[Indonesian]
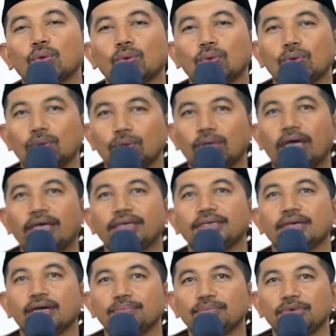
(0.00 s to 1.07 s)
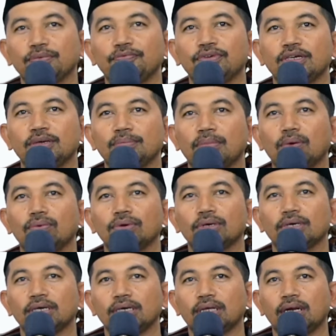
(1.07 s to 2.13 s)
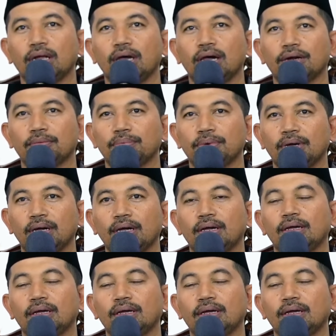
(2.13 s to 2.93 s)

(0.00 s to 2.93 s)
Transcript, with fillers: kullul ayyami fi mawqi'il harbah